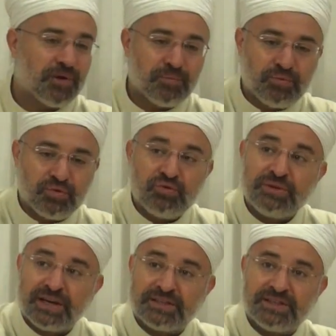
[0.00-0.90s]
Bunun
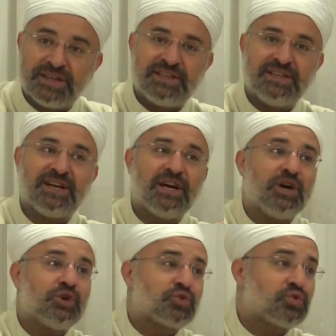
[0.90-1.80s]
adı nedir?
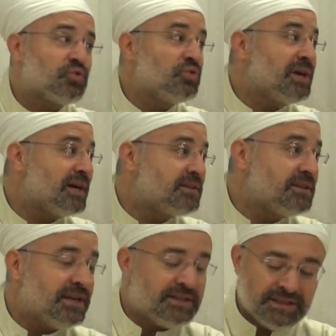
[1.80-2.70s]
Şunun
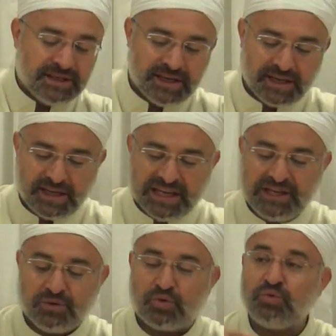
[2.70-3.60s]
adı nedir?
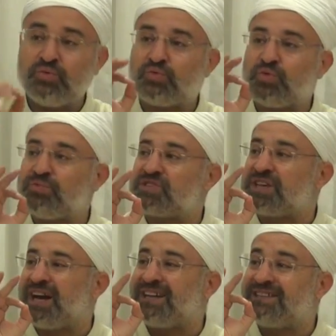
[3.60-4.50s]
İn kuntum
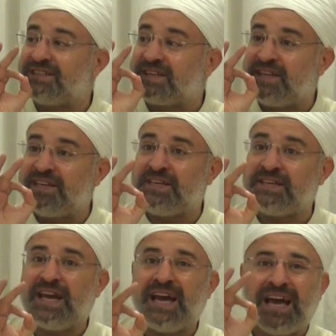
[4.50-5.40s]

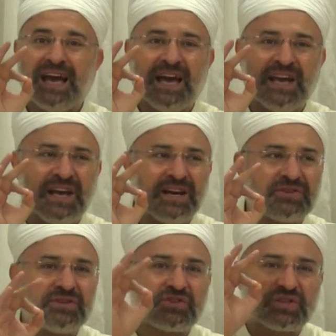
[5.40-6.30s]
sadıgin. Eğer
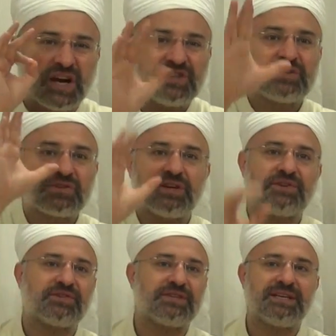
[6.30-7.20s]
siz
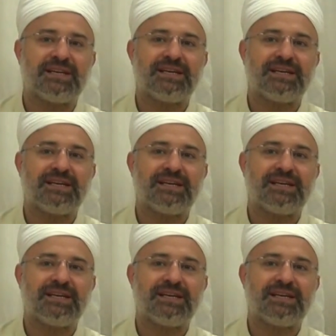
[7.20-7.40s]
sadıksanız.